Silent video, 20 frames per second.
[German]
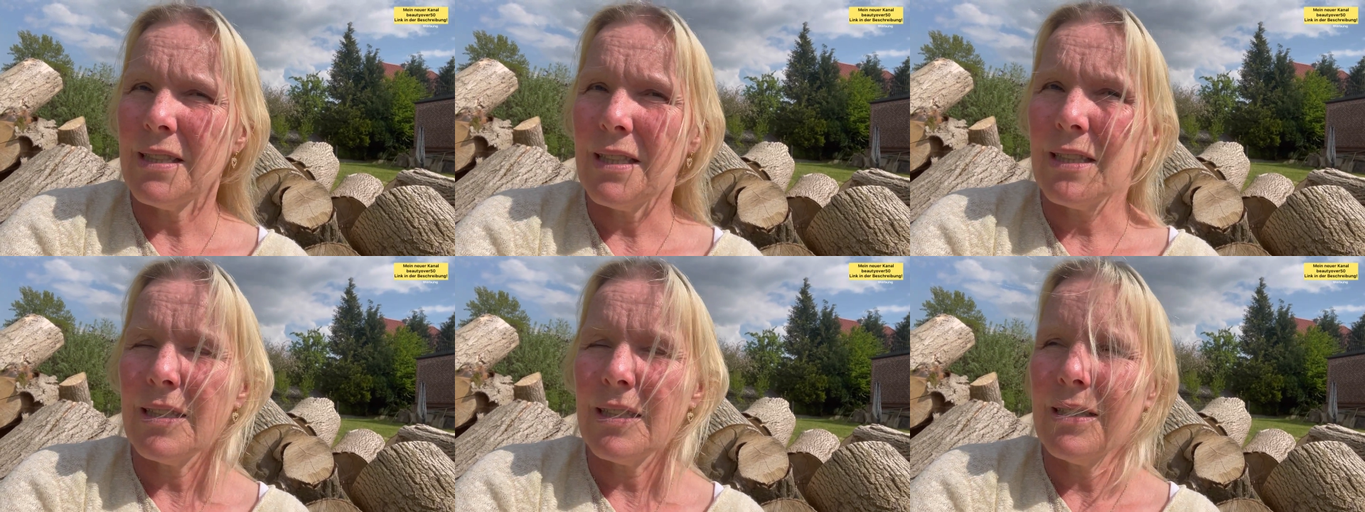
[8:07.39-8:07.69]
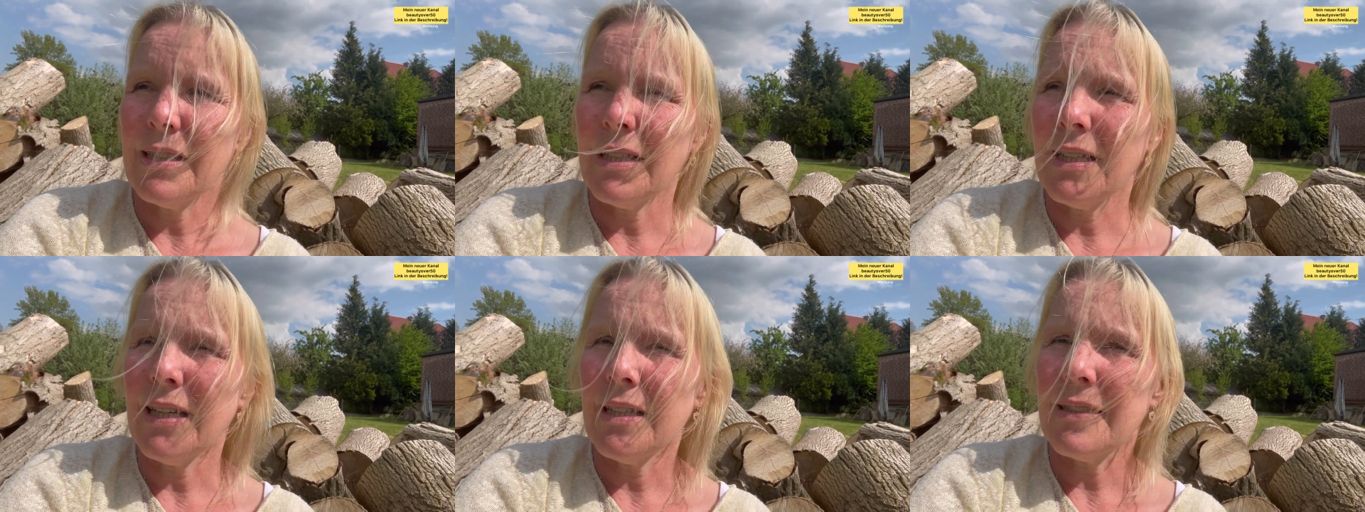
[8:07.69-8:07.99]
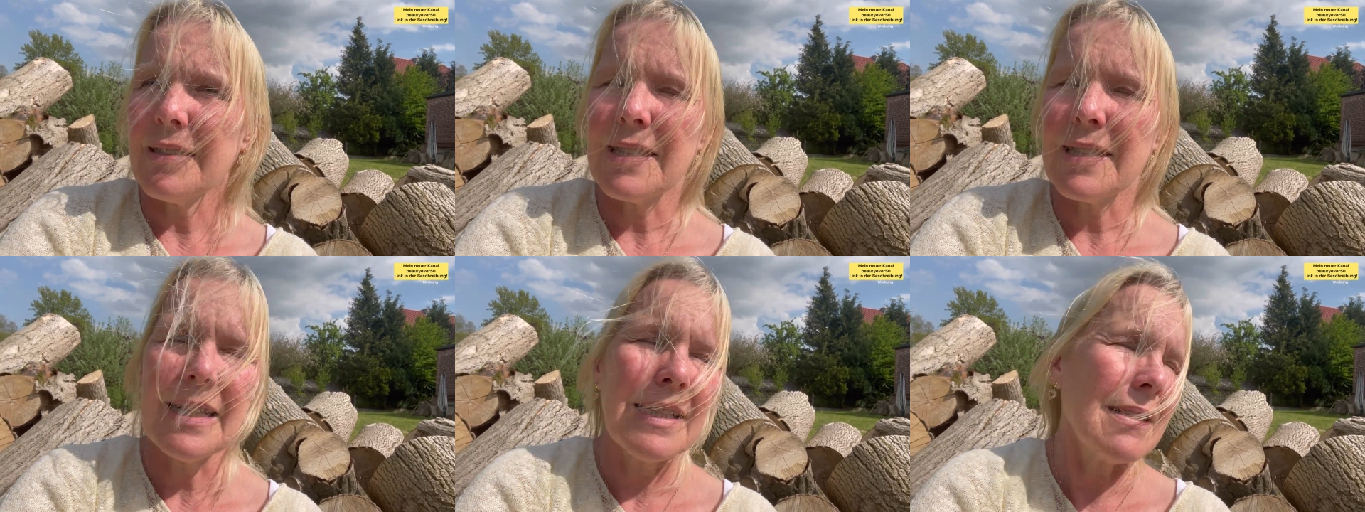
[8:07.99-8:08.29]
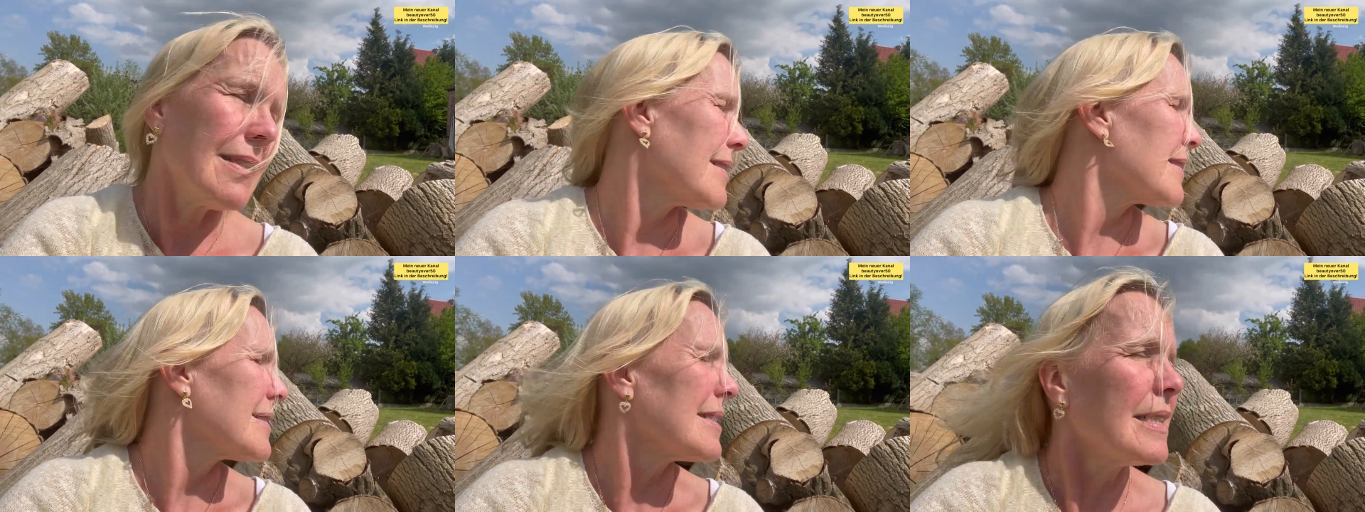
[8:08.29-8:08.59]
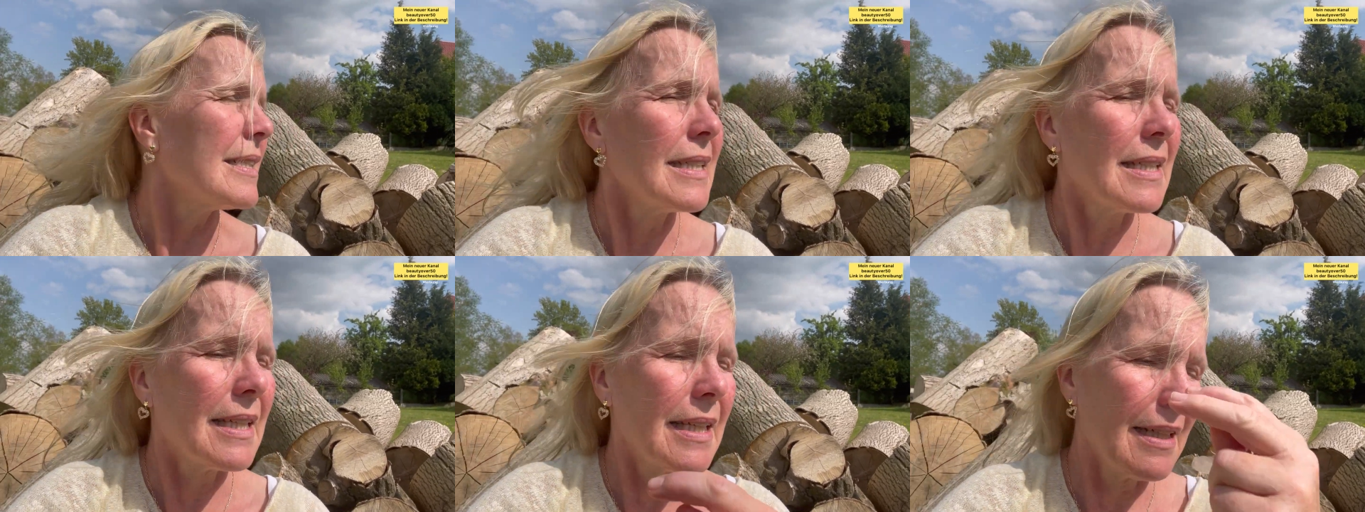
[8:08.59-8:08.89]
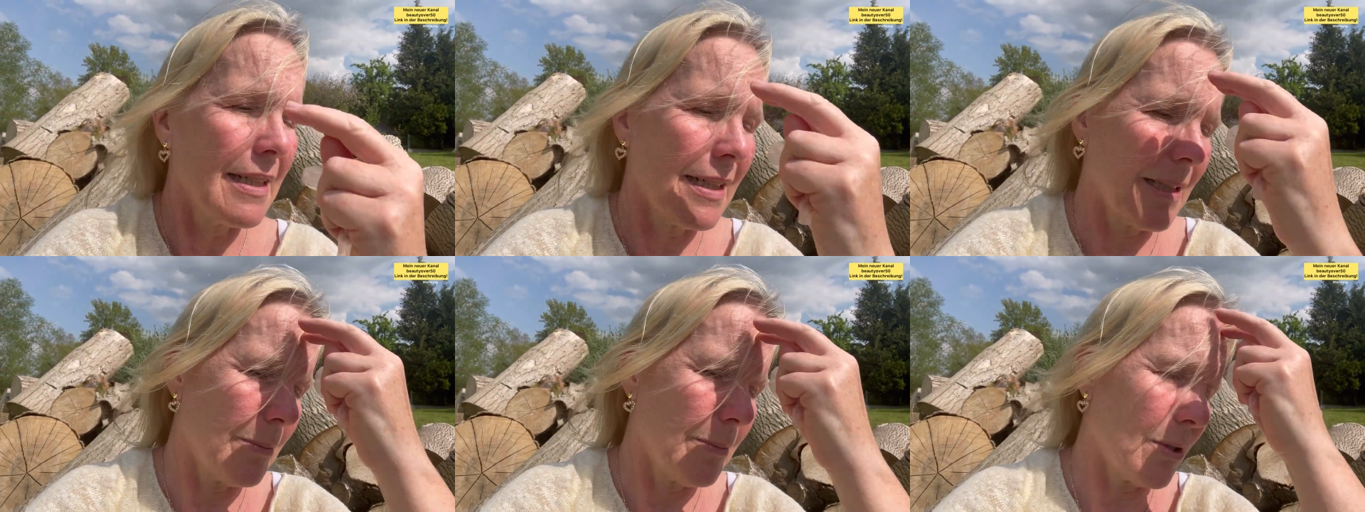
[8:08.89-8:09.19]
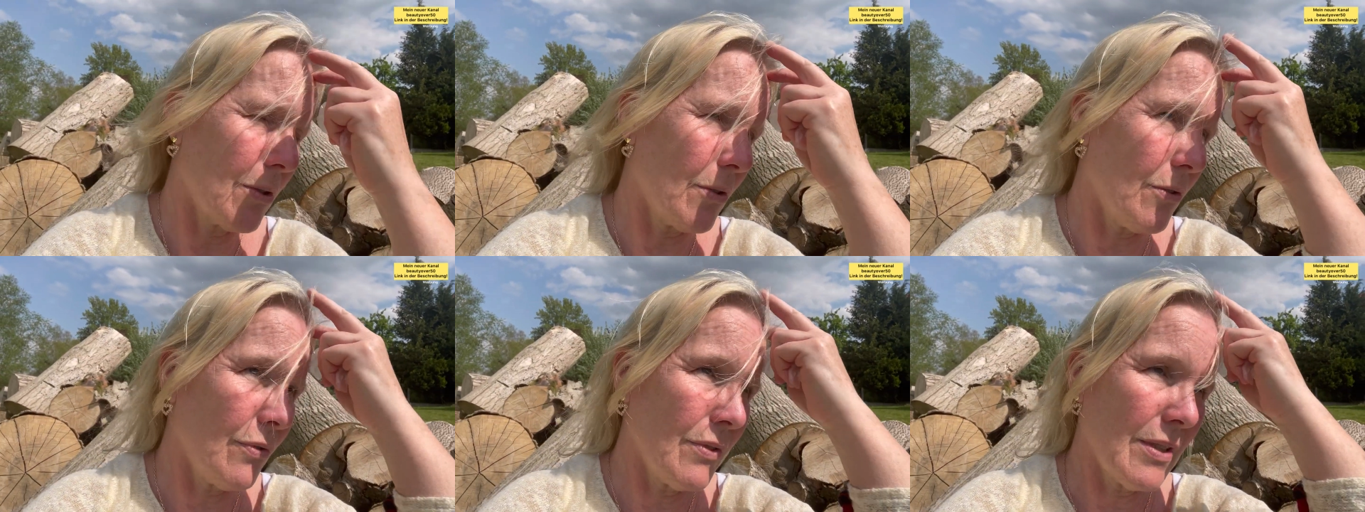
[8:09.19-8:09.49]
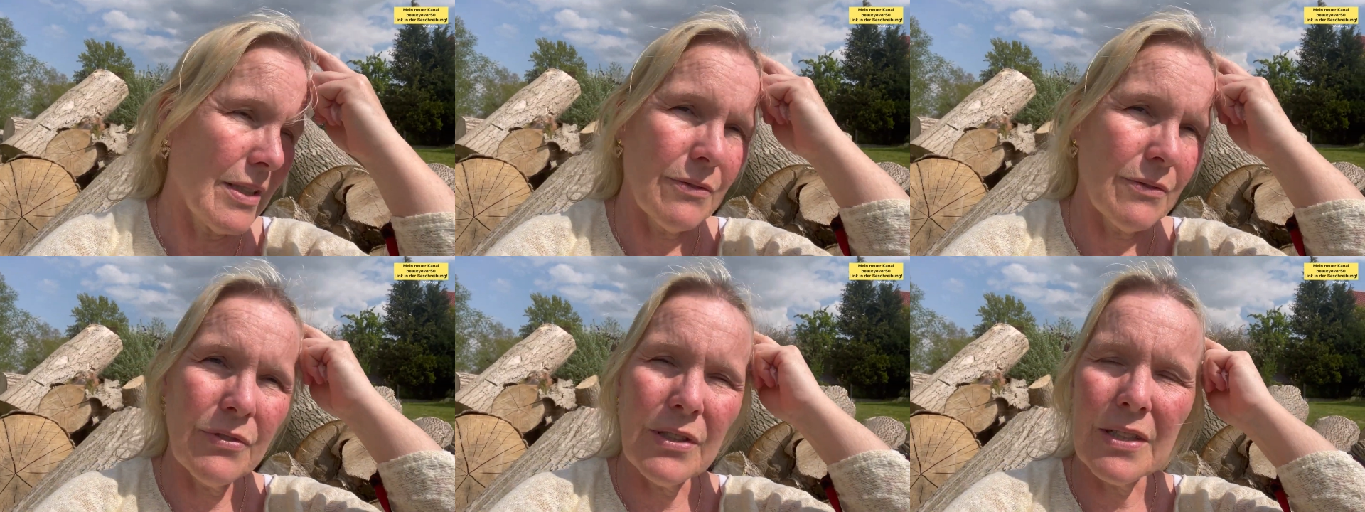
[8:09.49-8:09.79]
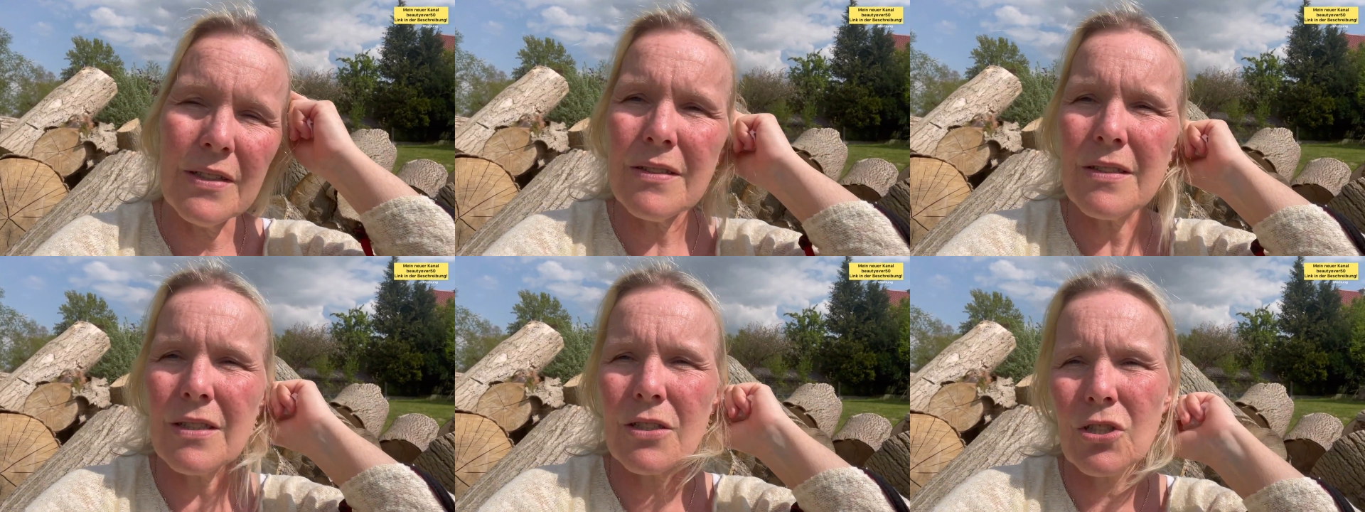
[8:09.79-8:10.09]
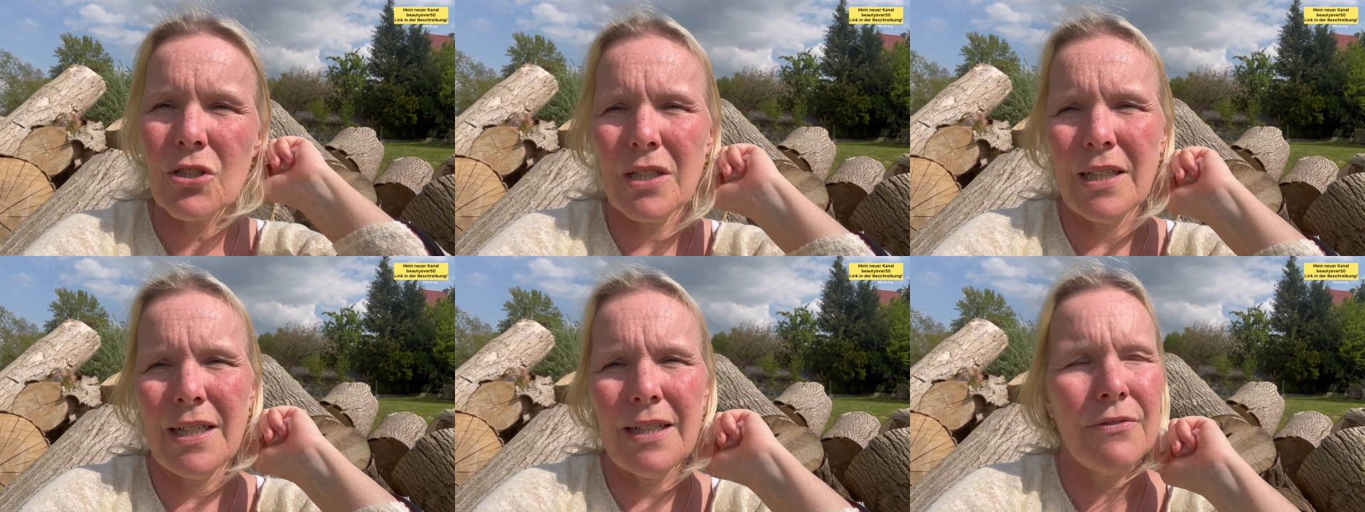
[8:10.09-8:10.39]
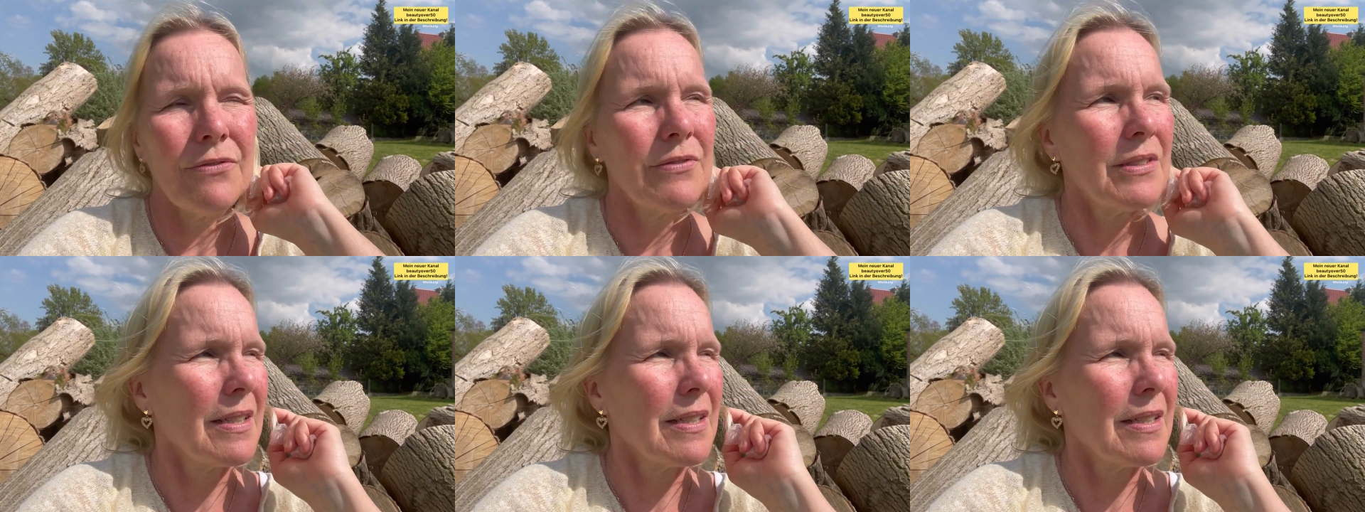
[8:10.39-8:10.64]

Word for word: der Kinderarzt, lassen Sie die Kinder mit offenen Fenster schlafen.